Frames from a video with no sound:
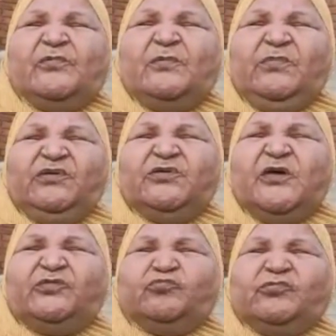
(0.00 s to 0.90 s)

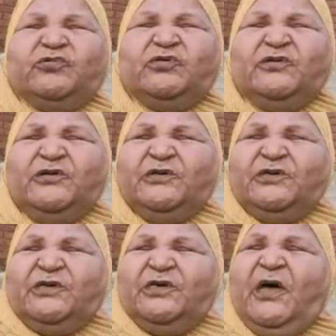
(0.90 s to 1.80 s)
جمعيات وكده
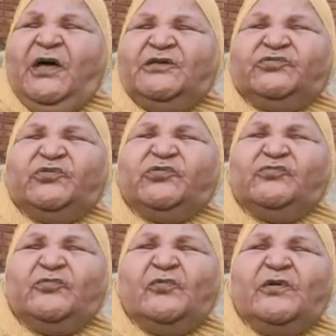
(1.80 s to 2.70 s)
على اساس
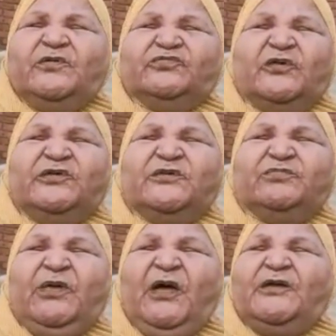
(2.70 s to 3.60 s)
ان هو يقدر يجيب
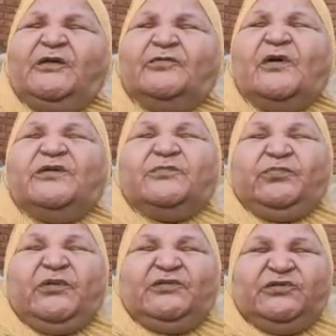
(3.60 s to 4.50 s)
الحاجه اللي هو هيجيبها